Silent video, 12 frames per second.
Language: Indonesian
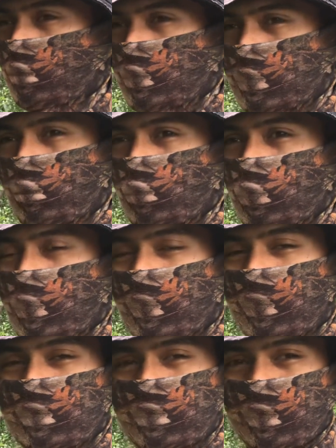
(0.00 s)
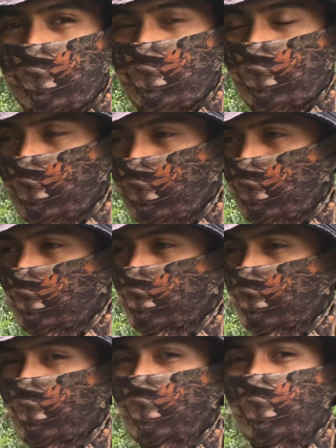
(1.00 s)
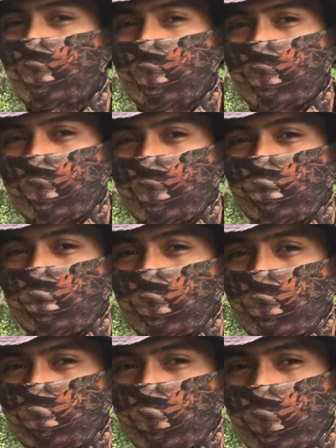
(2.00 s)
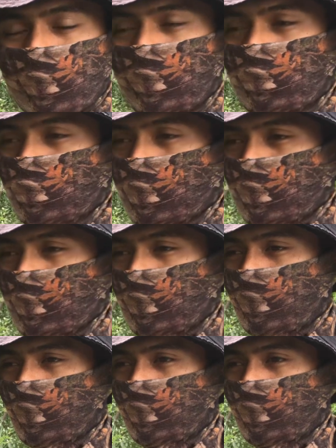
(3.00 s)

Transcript: bisa menggunakan sagri clear ya mungkin itu saja